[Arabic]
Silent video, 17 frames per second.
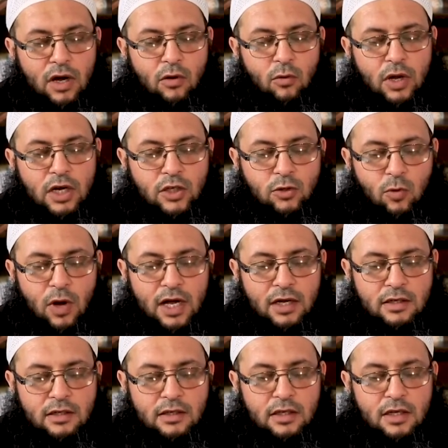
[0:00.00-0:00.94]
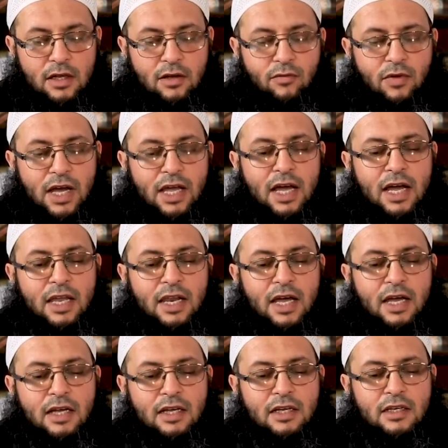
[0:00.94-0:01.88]
ورشوة
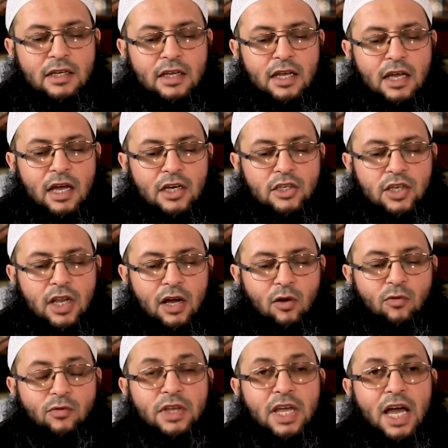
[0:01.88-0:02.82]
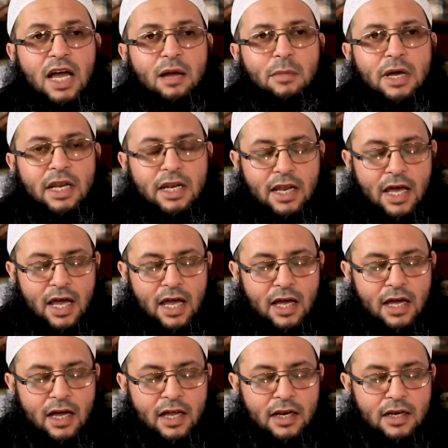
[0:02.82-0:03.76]
فقال أشرع في عمل
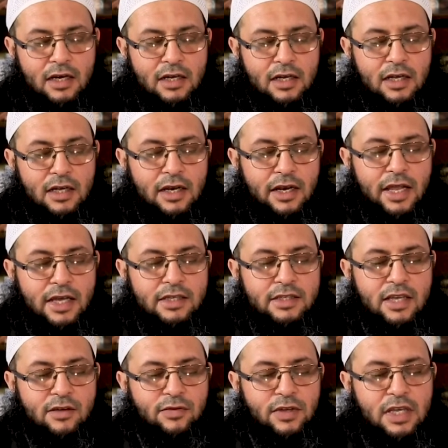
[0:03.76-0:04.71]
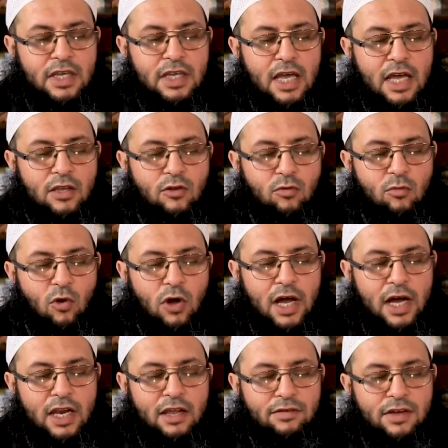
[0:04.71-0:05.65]
آخر ليس فيه أي
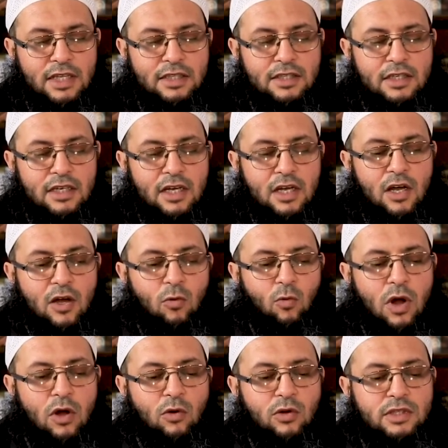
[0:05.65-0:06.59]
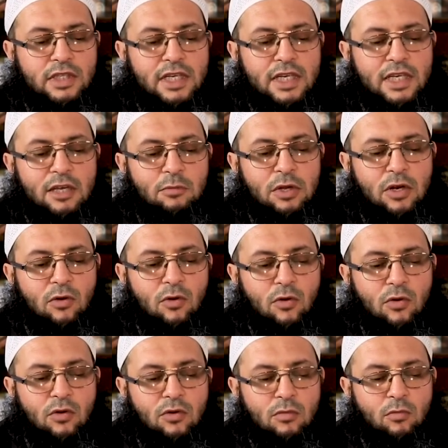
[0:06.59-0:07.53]
مخالفات وأعطيك
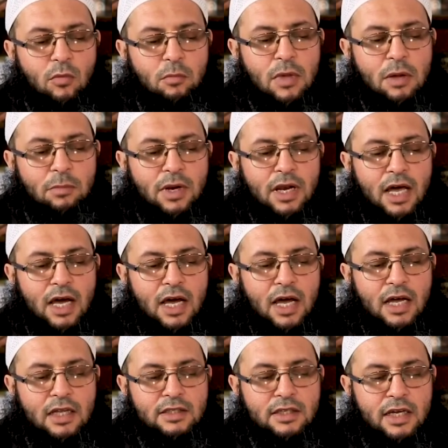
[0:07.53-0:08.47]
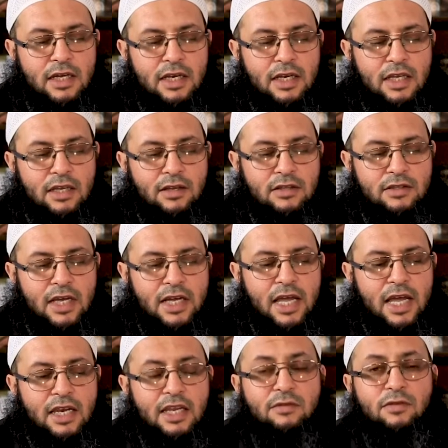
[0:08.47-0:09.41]
منه مبلغ
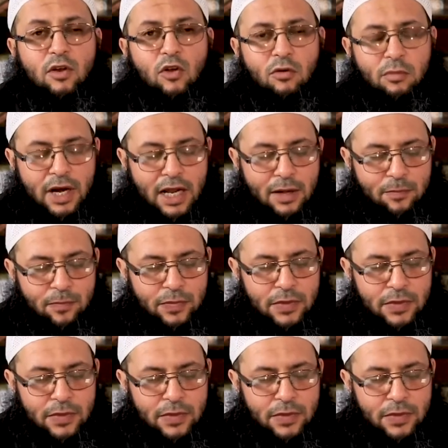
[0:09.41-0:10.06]
تكاليف العمرة